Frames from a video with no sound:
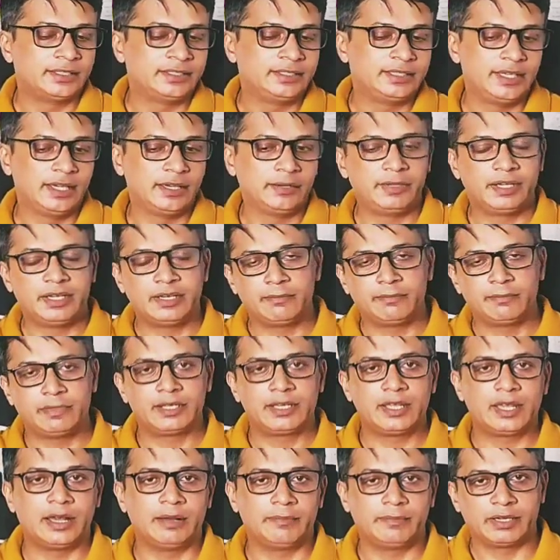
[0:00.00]
दिए हुए
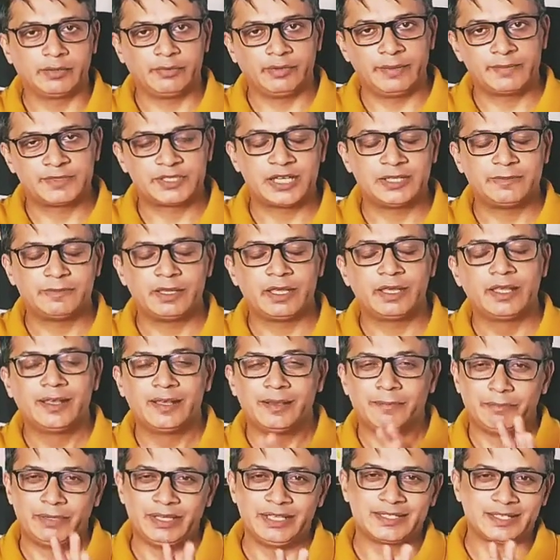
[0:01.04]
नंबर या हमारे वेबसाइट पे
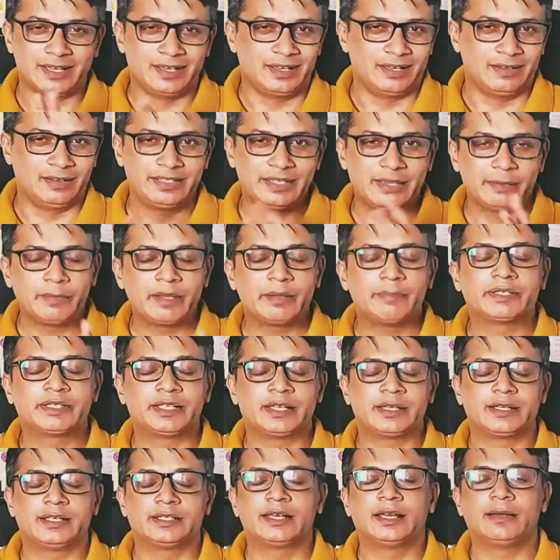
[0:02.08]
प्लीज़ हाँ ये मैं
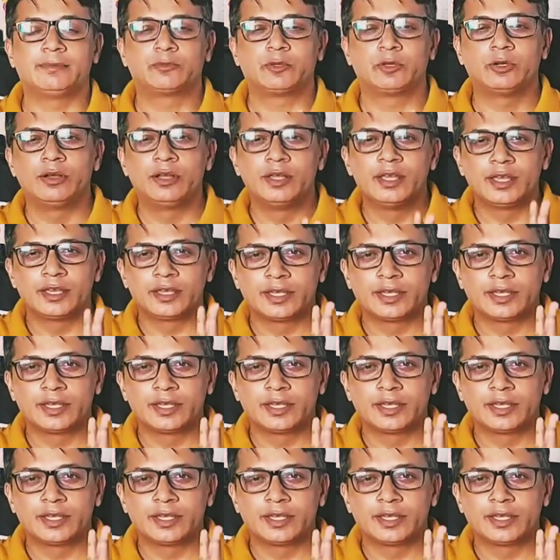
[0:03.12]
बता रहा था आपको